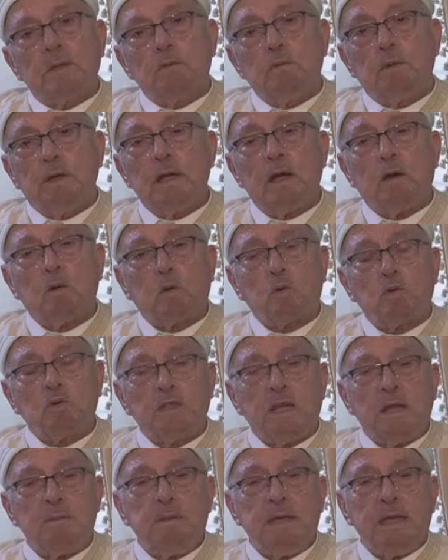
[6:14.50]
ويخرج
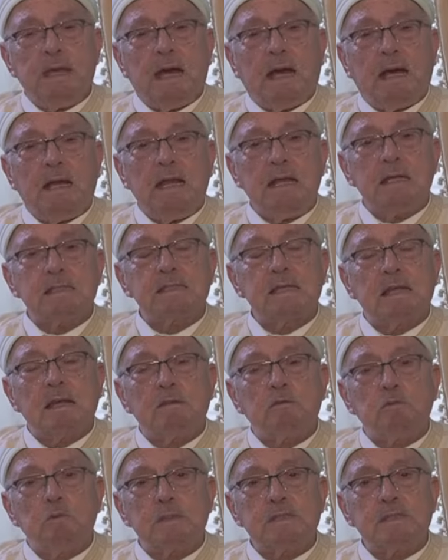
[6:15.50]
النبي عليه
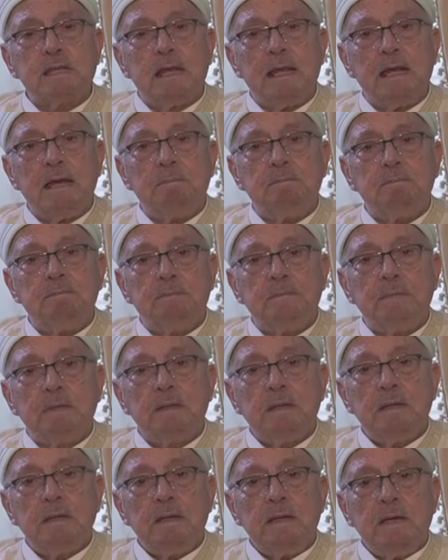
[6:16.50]
الصلاة والسلام
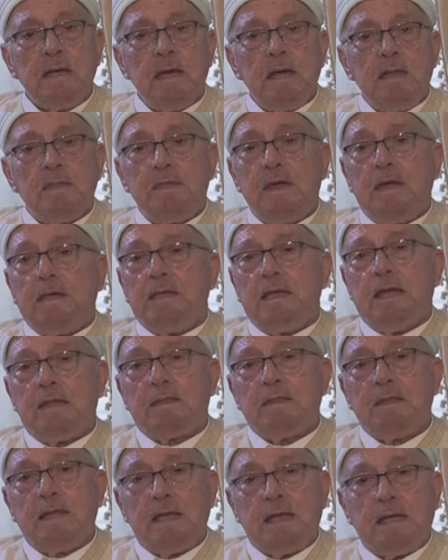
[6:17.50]
ثاني
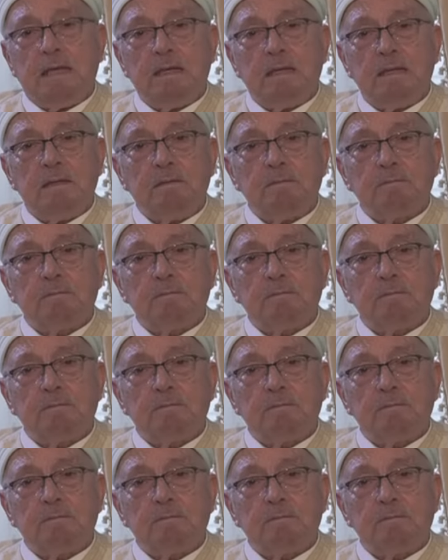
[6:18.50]
اثنين